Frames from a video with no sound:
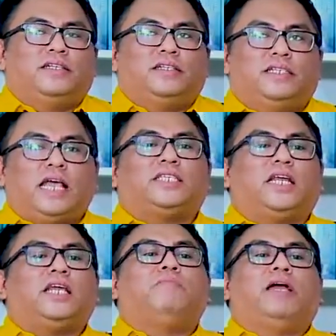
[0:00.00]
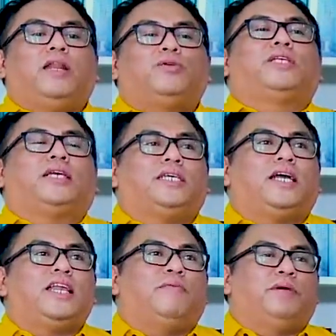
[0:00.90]
saya sering
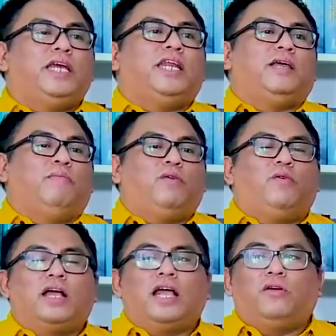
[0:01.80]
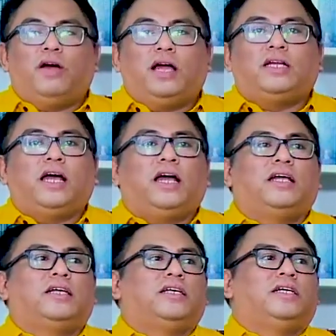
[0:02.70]
mengilustrasikannya begini bahwa kalau
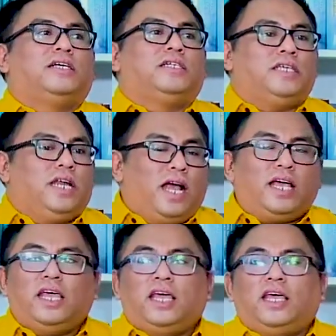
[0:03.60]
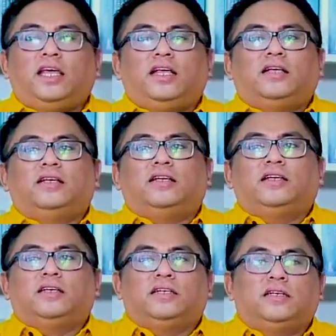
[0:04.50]
ada si laki
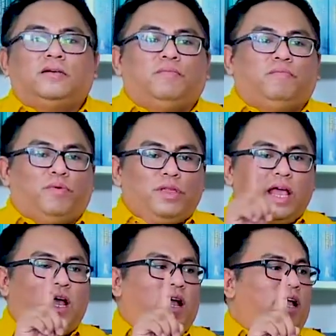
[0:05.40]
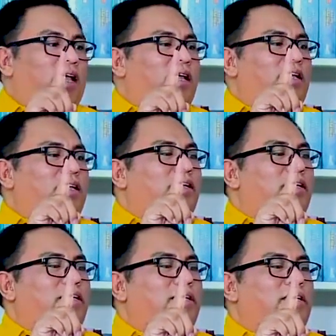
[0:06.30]
punya
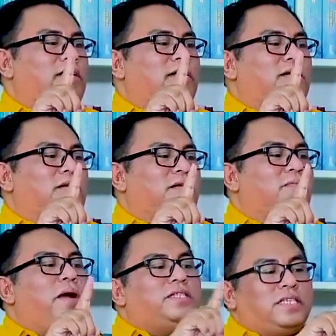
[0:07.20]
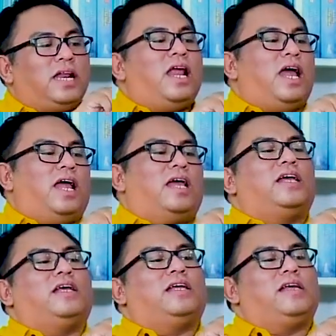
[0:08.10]
pacar lah
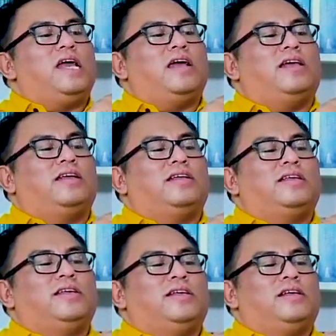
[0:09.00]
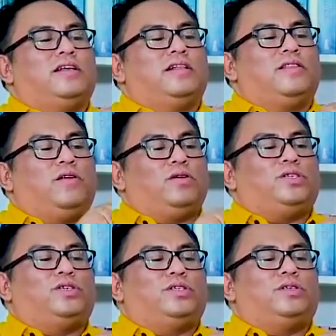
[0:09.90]
ya. Terus
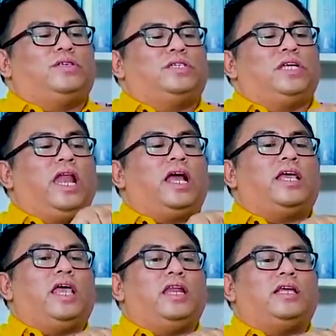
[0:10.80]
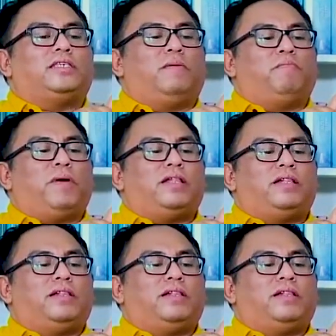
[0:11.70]
si laki ini sempat